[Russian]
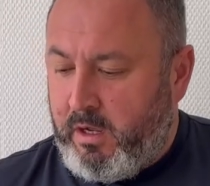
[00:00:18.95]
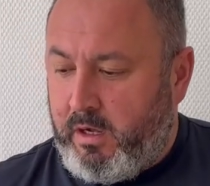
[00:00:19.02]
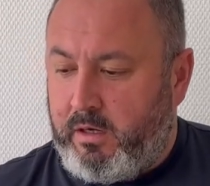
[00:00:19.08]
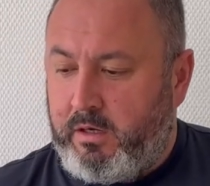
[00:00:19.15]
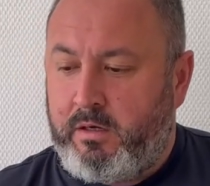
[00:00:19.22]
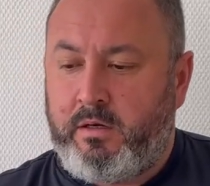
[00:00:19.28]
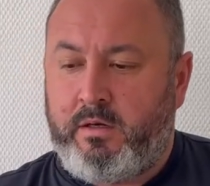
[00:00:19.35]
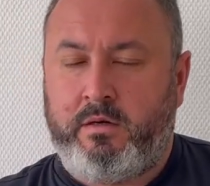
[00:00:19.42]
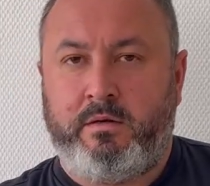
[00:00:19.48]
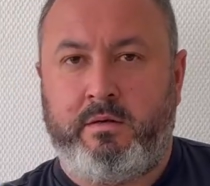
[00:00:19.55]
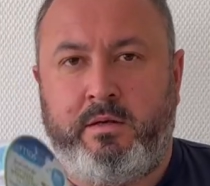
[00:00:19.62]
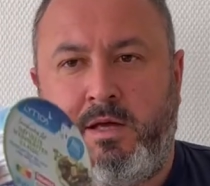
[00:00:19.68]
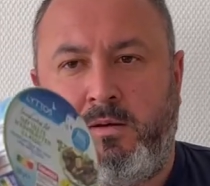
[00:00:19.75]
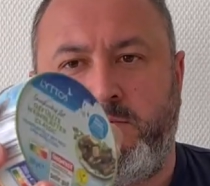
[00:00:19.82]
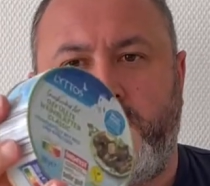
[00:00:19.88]
Э,
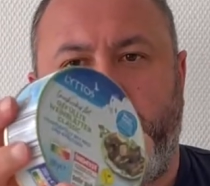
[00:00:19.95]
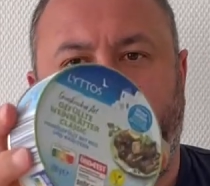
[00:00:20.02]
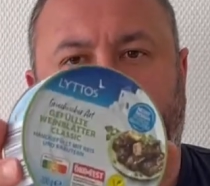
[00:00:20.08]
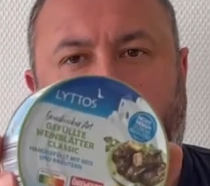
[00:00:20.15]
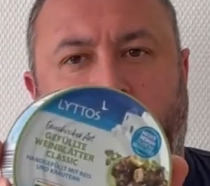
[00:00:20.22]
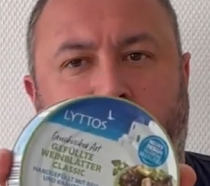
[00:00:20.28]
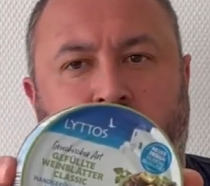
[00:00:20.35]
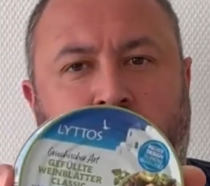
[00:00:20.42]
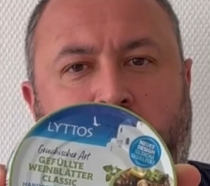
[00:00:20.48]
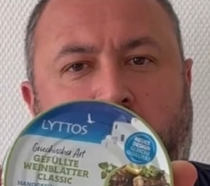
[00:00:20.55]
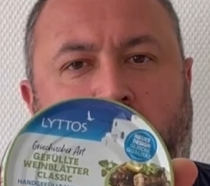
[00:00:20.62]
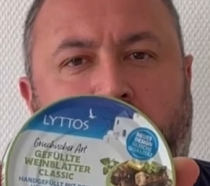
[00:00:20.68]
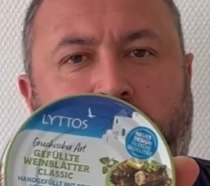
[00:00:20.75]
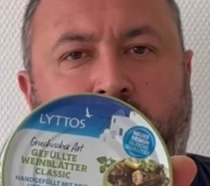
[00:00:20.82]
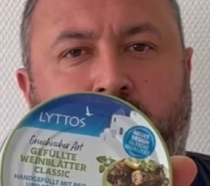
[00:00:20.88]
на обзорчике вот
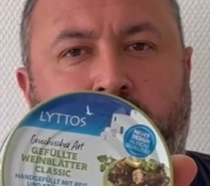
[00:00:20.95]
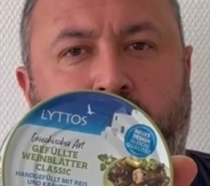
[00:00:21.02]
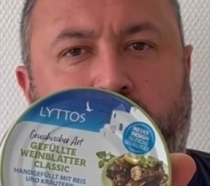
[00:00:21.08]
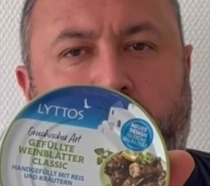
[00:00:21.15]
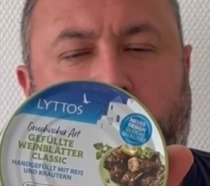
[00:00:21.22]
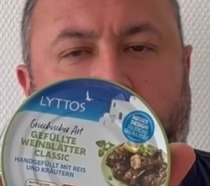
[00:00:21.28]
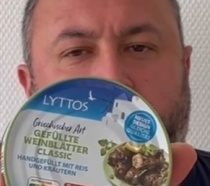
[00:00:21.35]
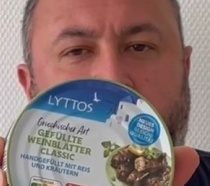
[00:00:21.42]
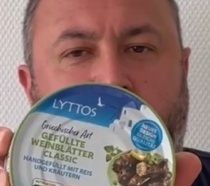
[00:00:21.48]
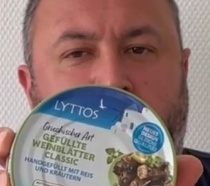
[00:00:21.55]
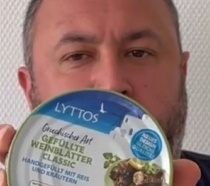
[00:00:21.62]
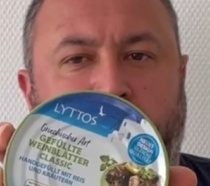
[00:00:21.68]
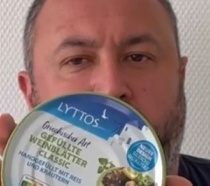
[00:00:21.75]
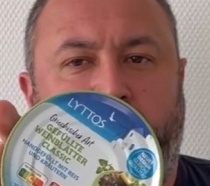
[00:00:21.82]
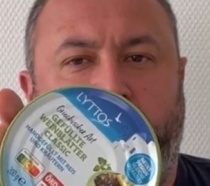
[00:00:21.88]
такая вот штука.
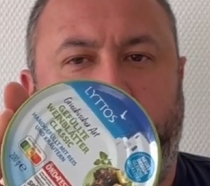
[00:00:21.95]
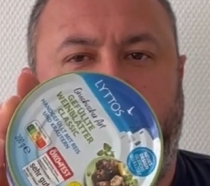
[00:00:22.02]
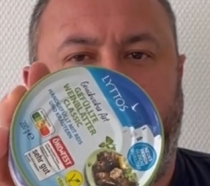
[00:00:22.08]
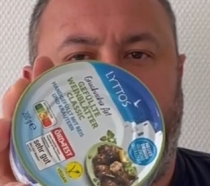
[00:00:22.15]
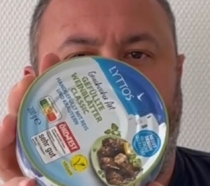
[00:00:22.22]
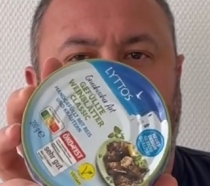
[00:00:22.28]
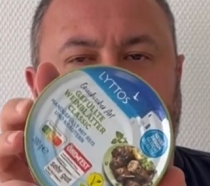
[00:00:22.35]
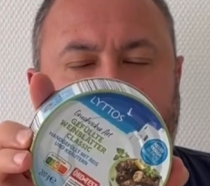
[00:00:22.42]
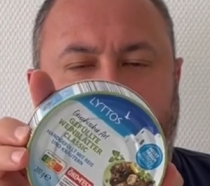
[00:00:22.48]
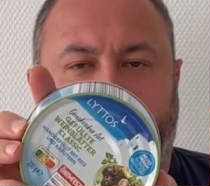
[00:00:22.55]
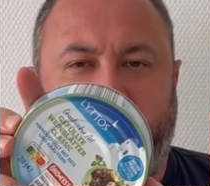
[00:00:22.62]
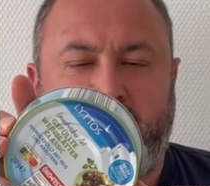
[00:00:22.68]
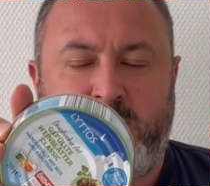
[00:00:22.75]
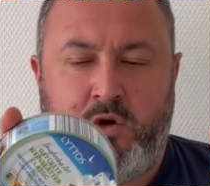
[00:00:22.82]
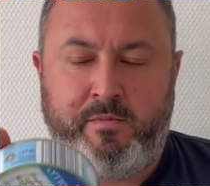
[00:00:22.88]
Сейчас вы увидите ближе
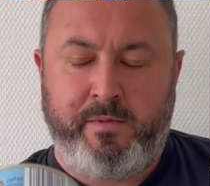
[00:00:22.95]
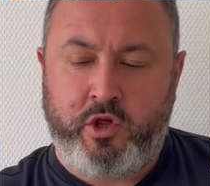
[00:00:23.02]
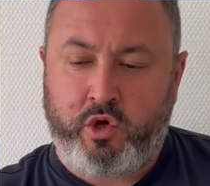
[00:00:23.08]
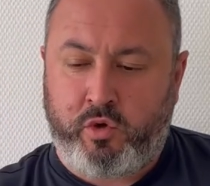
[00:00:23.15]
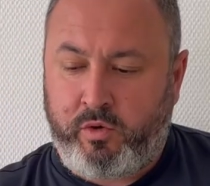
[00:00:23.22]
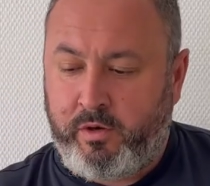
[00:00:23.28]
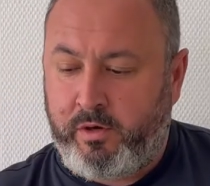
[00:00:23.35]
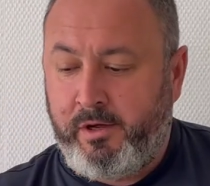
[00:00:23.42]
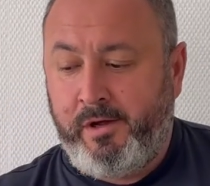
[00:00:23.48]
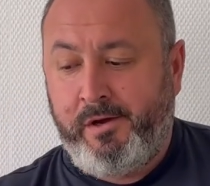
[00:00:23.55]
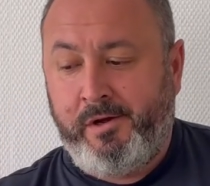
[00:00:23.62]
под съемочку.